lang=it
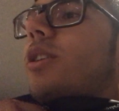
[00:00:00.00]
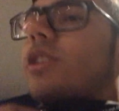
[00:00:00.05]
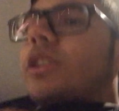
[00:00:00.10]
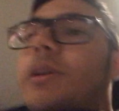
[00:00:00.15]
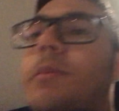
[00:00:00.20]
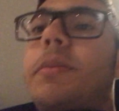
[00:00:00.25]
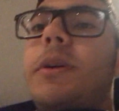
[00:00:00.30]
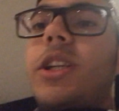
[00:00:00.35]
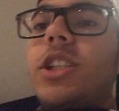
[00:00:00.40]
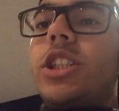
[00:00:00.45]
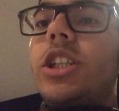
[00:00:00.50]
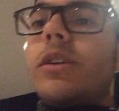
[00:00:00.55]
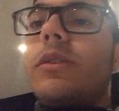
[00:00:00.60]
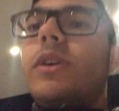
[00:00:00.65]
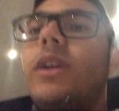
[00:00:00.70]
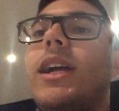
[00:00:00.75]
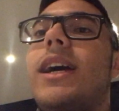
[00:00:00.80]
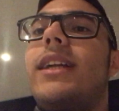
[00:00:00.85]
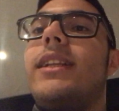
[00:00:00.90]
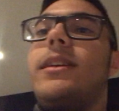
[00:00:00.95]
cosa più
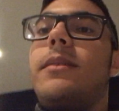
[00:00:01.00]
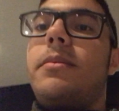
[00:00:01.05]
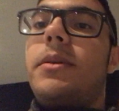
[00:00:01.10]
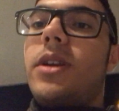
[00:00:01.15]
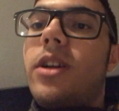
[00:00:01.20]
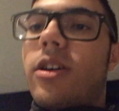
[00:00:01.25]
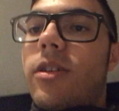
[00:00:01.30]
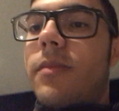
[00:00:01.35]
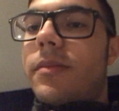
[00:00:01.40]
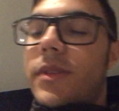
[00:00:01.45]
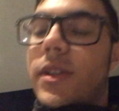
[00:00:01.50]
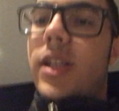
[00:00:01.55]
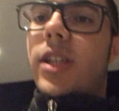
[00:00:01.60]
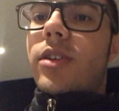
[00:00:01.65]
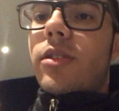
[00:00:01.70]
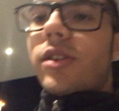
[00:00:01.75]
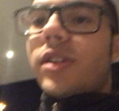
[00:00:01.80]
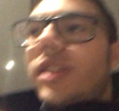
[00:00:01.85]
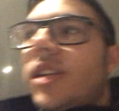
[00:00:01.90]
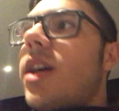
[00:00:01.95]
agevolata, però
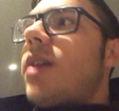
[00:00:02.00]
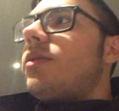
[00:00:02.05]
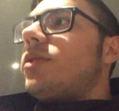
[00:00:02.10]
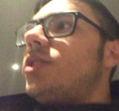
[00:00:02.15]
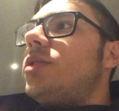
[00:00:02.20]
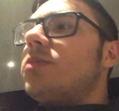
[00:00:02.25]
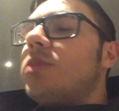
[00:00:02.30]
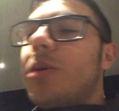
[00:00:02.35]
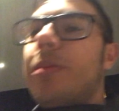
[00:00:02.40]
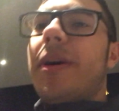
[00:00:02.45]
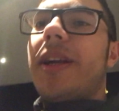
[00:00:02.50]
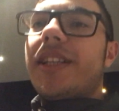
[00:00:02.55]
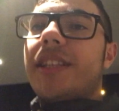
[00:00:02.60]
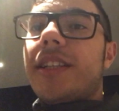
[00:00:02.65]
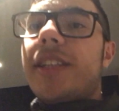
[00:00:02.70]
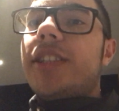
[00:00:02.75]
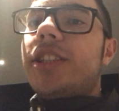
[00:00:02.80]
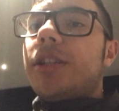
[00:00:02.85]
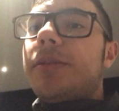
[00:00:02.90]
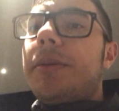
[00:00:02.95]
ricordiamoci, mo
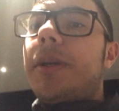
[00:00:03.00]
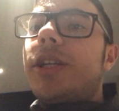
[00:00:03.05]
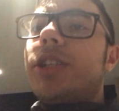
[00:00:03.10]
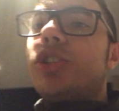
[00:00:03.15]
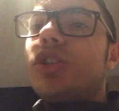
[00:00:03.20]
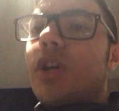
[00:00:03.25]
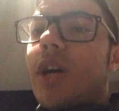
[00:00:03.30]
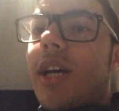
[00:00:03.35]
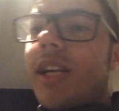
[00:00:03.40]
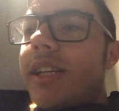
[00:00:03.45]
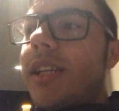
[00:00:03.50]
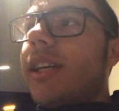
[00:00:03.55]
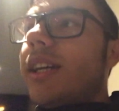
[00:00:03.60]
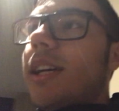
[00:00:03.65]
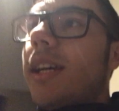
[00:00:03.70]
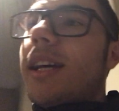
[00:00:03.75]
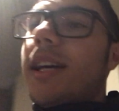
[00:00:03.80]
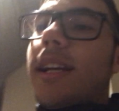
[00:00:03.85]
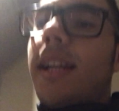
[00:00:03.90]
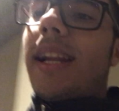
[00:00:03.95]
martedì ci abbiamo a giocare
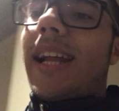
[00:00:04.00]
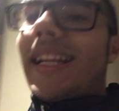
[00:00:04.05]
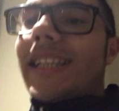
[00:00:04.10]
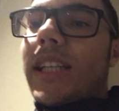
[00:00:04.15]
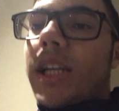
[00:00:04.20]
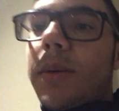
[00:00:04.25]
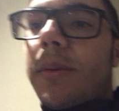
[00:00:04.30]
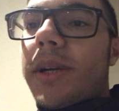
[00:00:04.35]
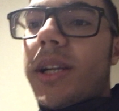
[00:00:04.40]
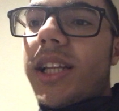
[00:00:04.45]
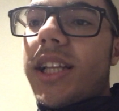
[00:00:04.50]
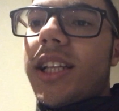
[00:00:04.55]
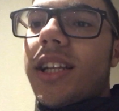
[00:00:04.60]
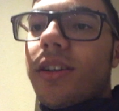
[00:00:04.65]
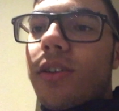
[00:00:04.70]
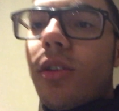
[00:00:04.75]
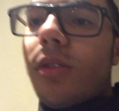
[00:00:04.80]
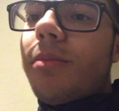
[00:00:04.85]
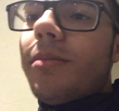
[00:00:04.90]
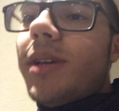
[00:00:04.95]
l'altra partita
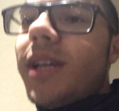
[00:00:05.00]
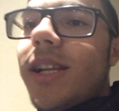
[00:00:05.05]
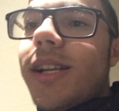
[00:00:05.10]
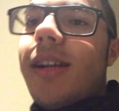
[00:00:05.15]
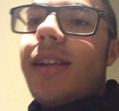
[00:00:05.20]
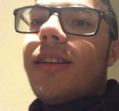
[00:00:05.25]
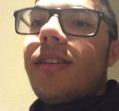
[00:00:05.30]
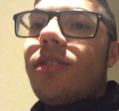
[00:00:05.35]
col Milan,